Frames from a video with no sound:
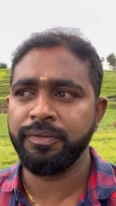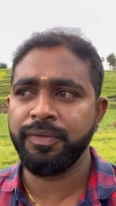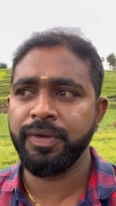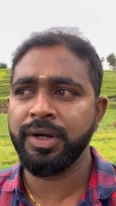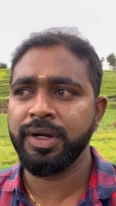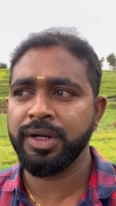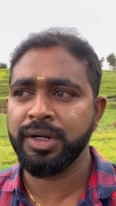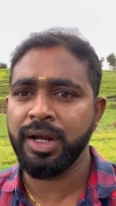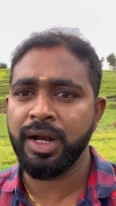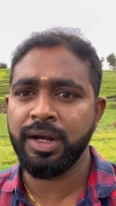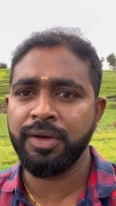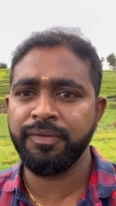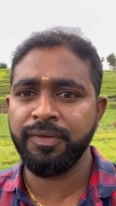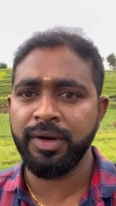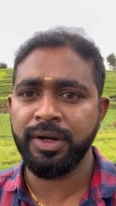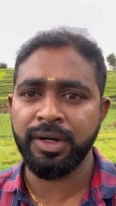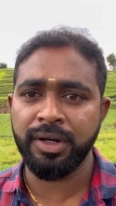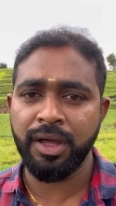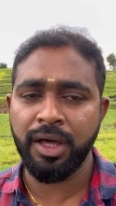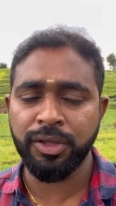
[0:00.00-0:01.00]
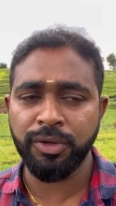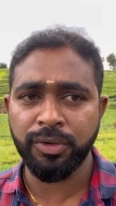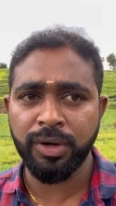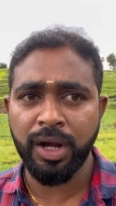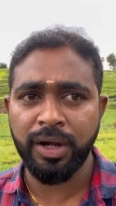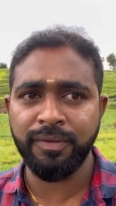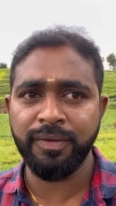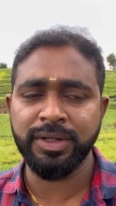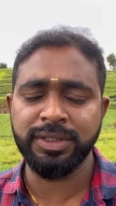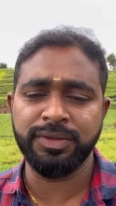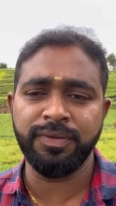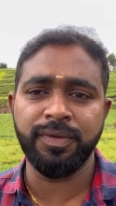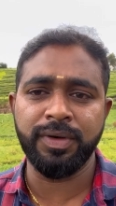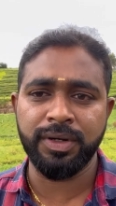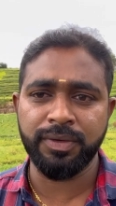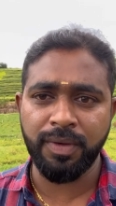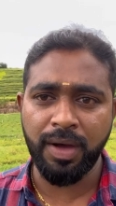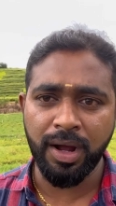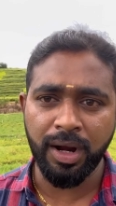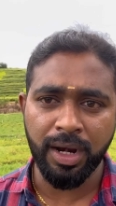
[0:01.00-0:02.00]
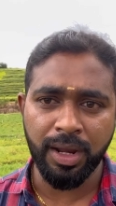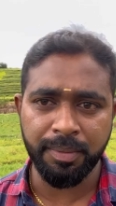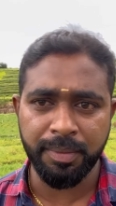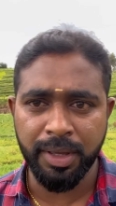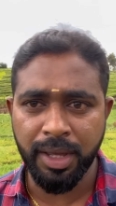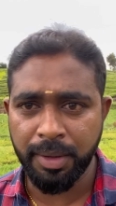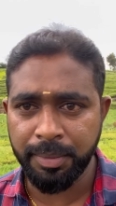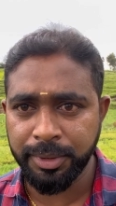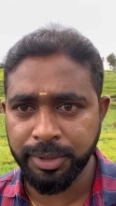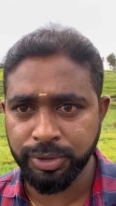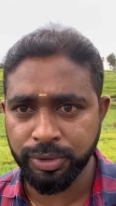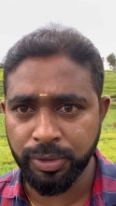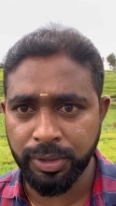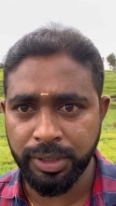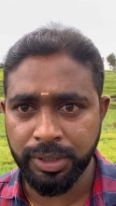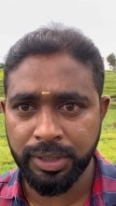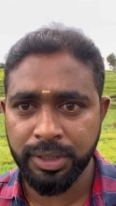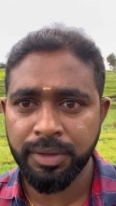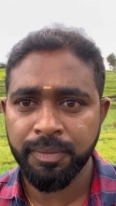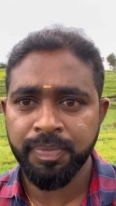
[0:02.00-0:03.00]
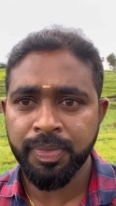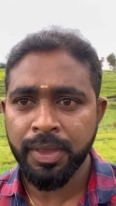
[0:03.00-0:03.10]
ஃபில்ட்ரு நல்ல ஃபில்ட்ரு அதோட அட்வான்ஸ் ஃபில்ட்ரு வாங்கலாமே அப்படின்னு சொல்லிட்டு